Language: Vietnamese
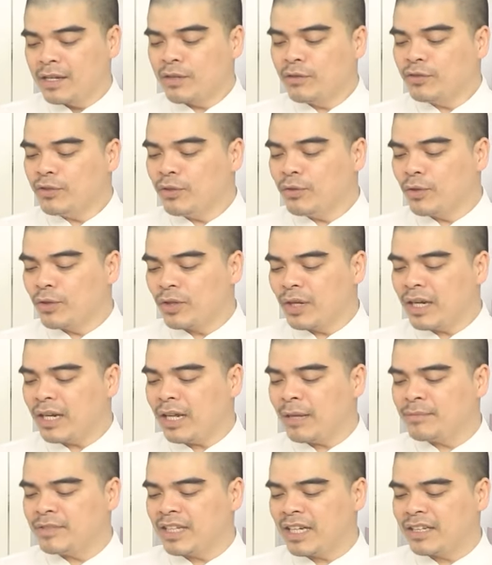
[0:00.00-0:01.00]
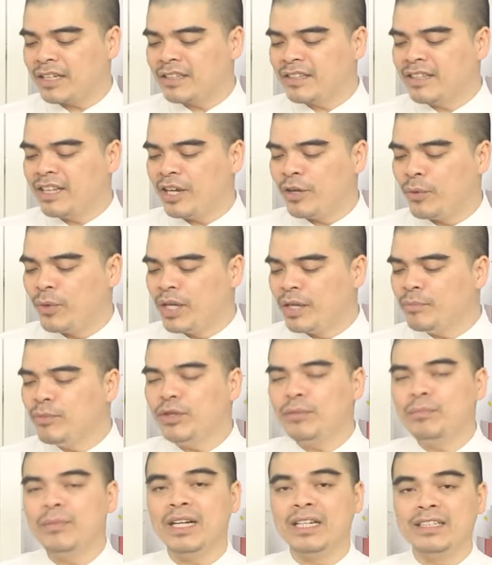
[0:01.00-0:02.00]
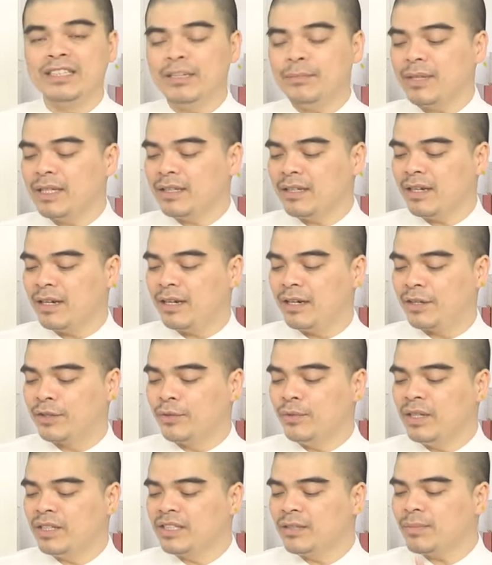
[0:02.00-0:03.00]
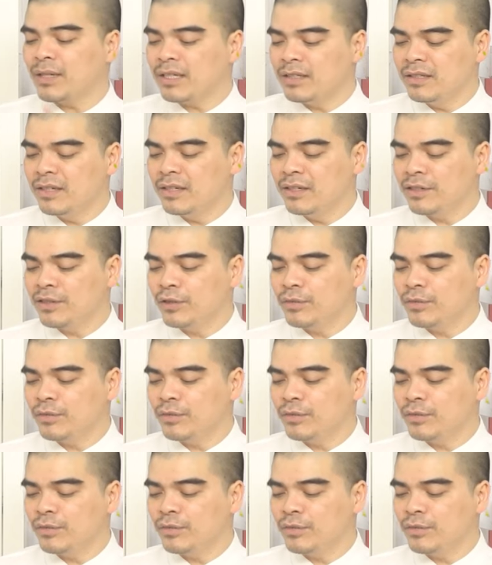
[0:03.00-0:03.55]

Công dụng của nó là làm sạch, tẩy uế bụi bẩn trên ban thờ cũng là trên bát hương